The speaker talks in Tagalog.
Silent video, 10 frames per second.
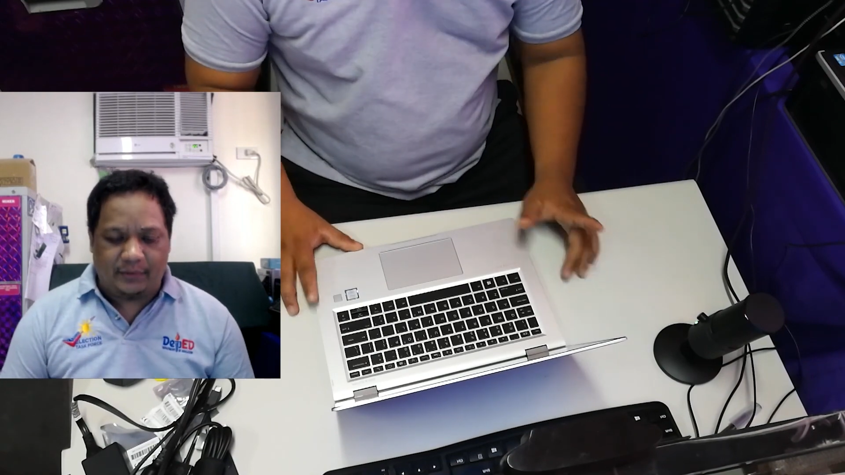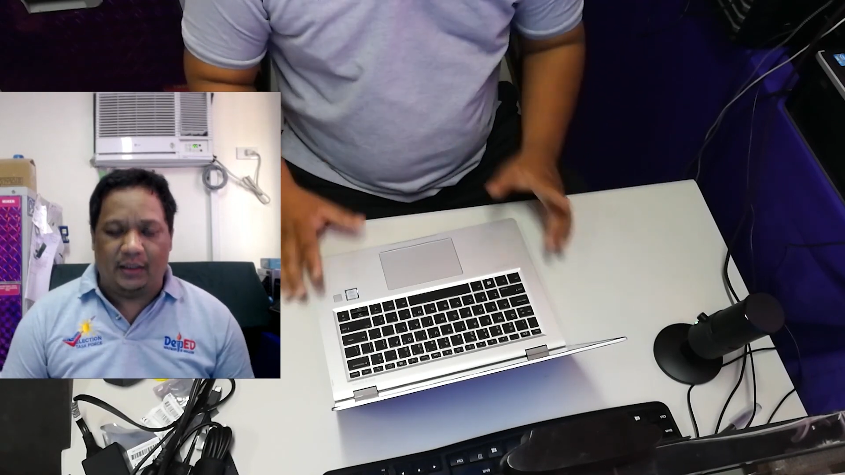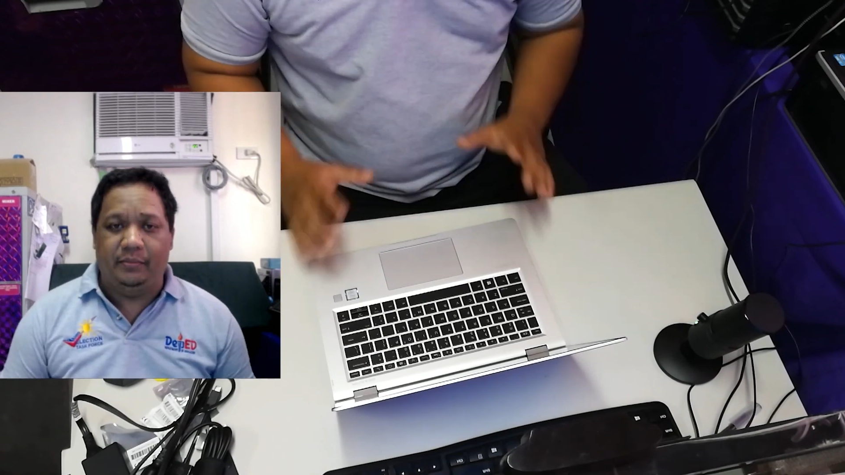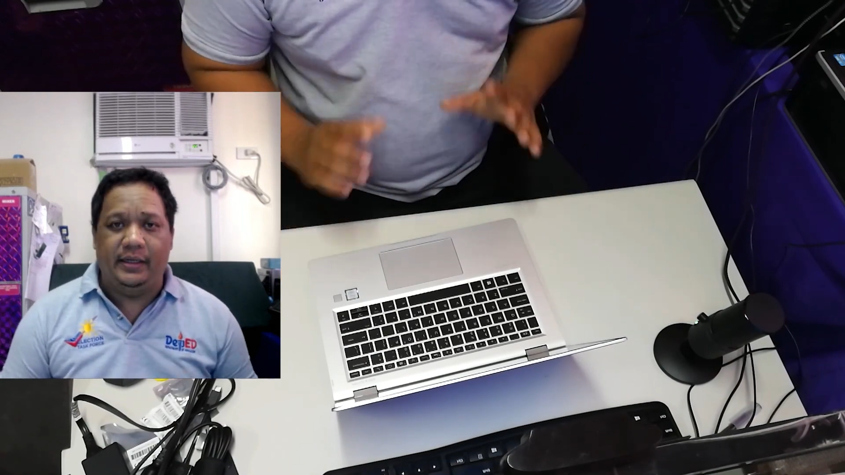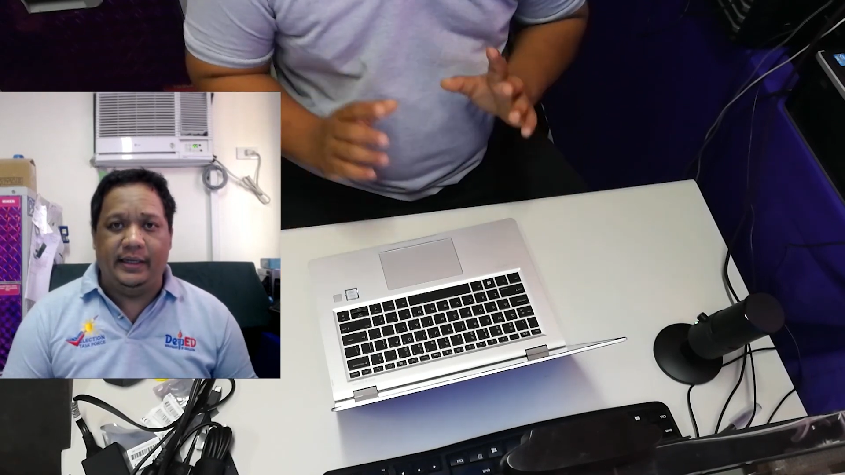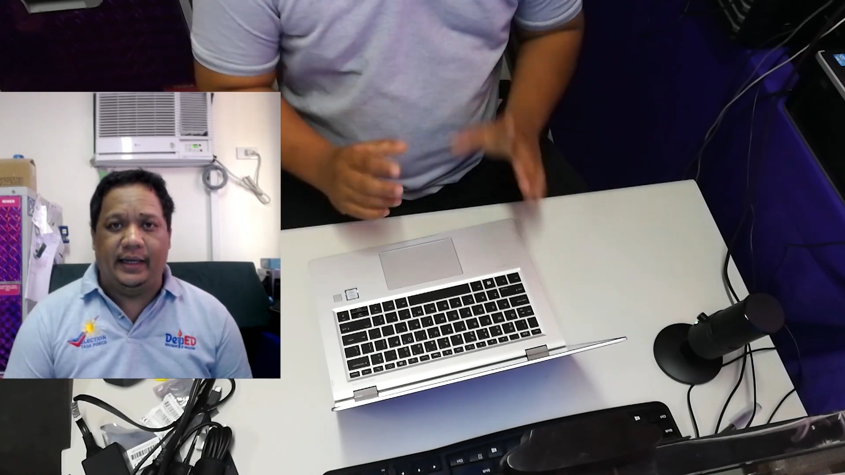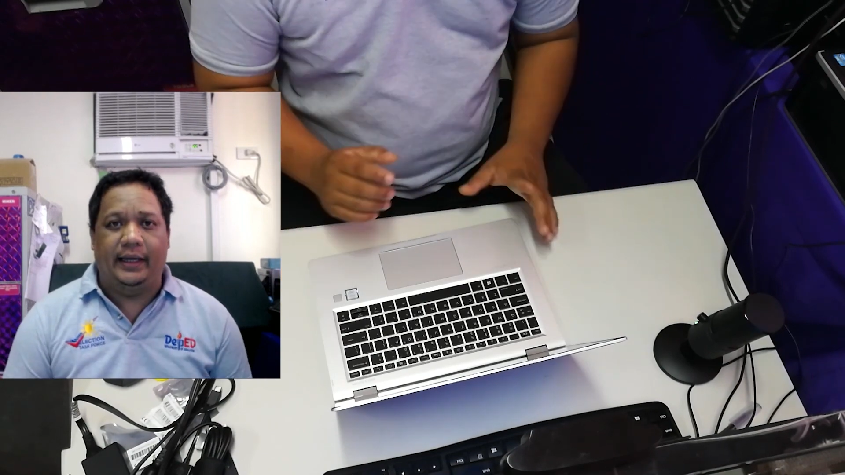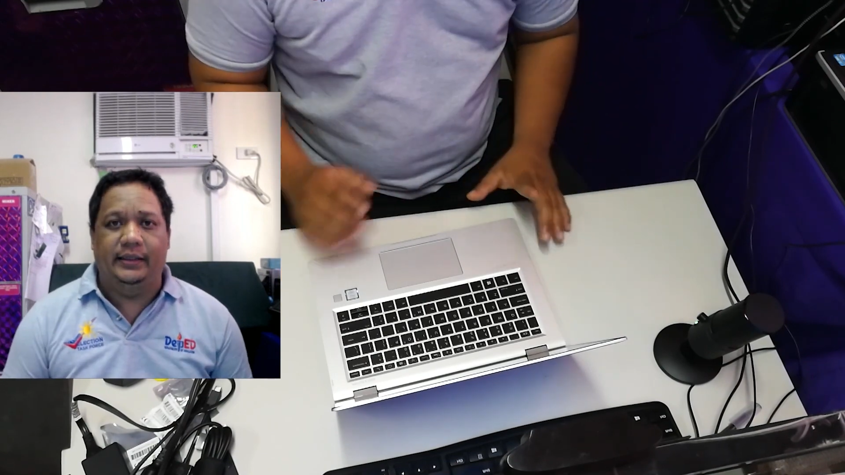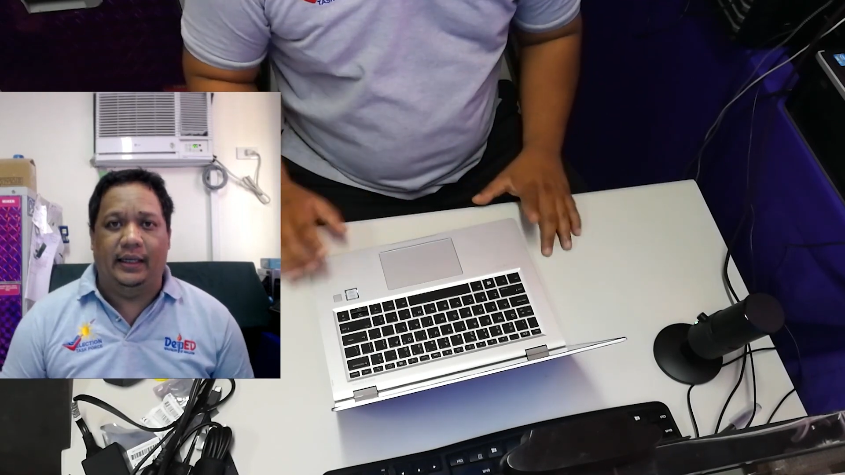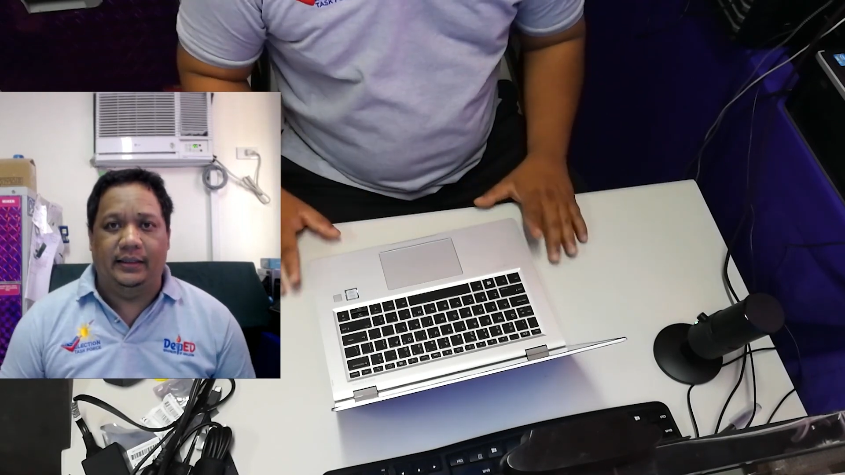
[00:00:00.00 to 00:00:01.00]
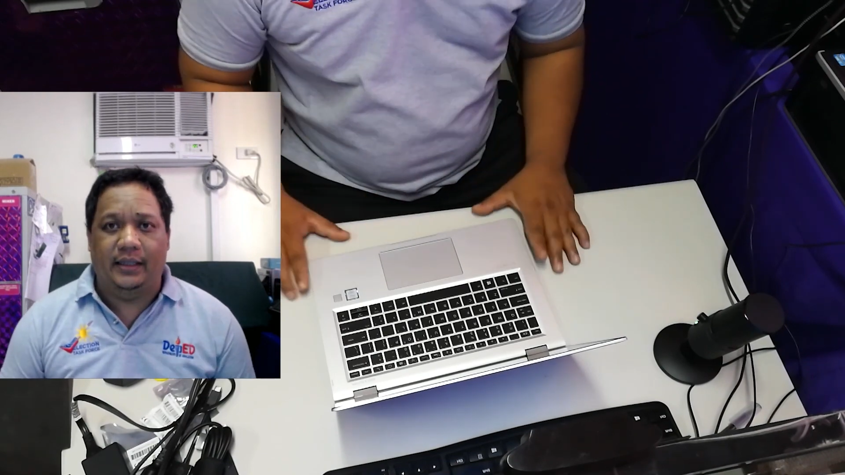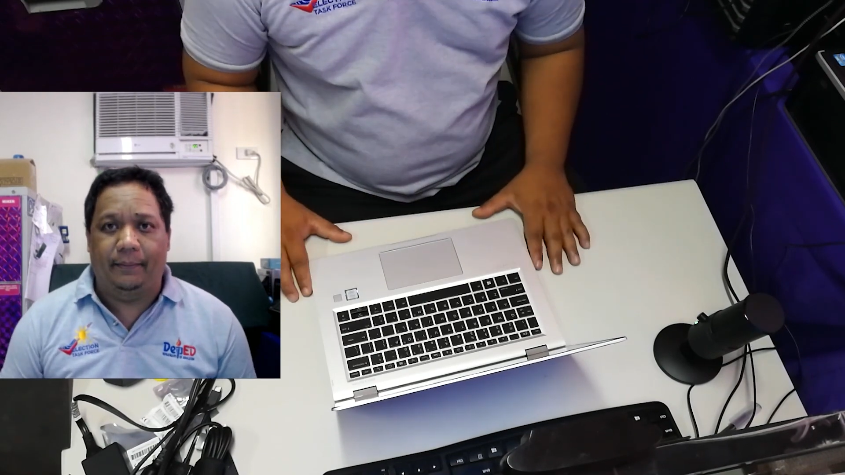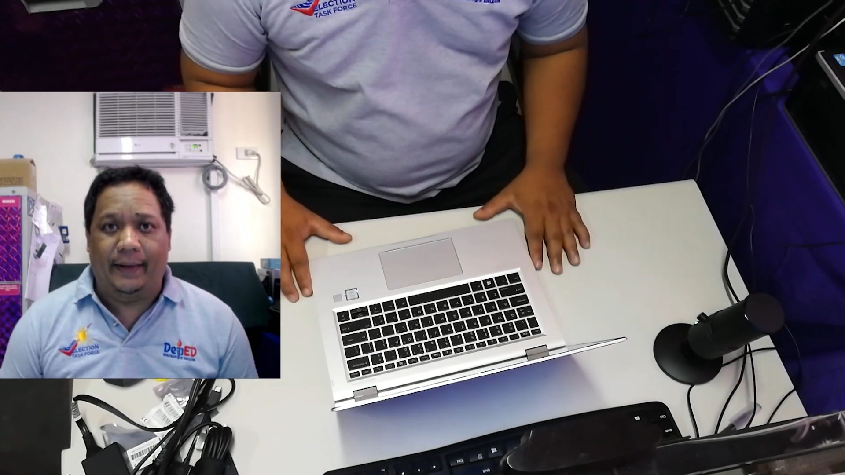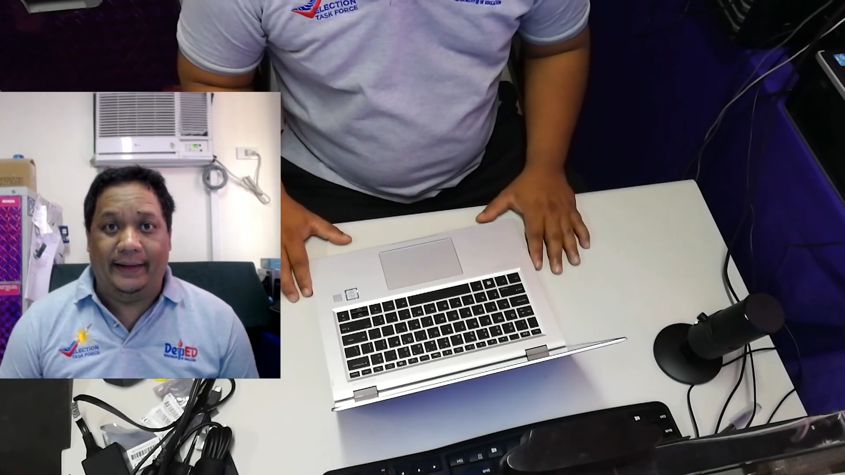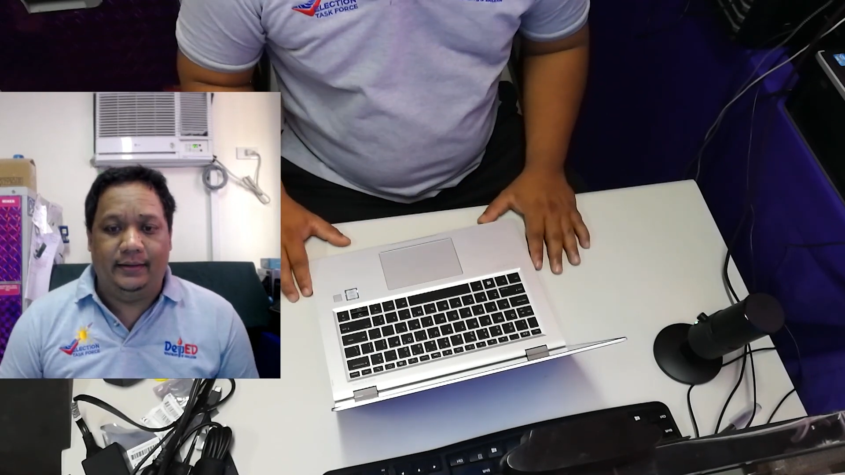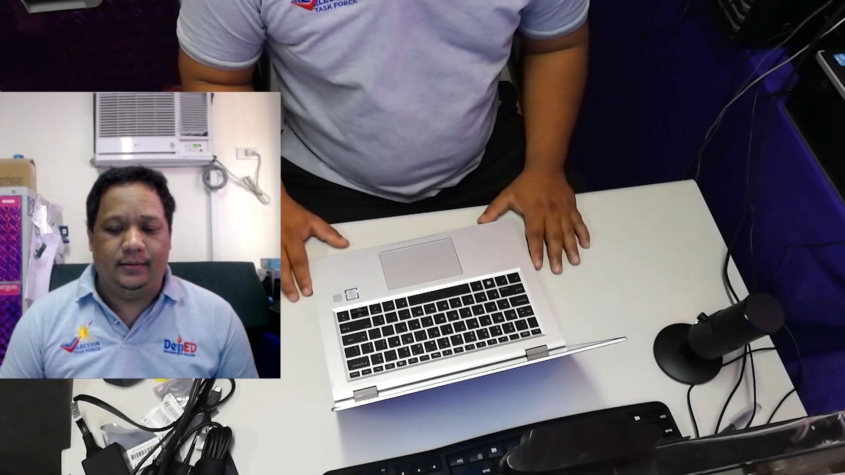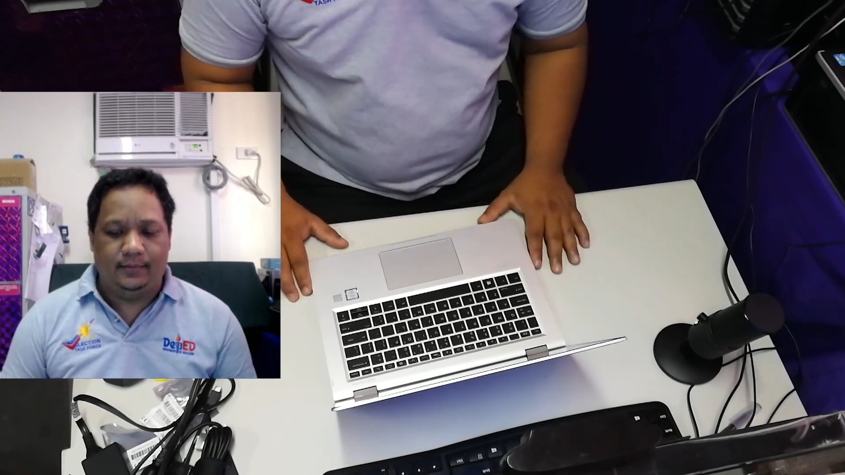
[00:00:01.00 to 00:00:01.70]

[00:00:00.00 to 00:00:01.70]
na ibinigay ng DepEd.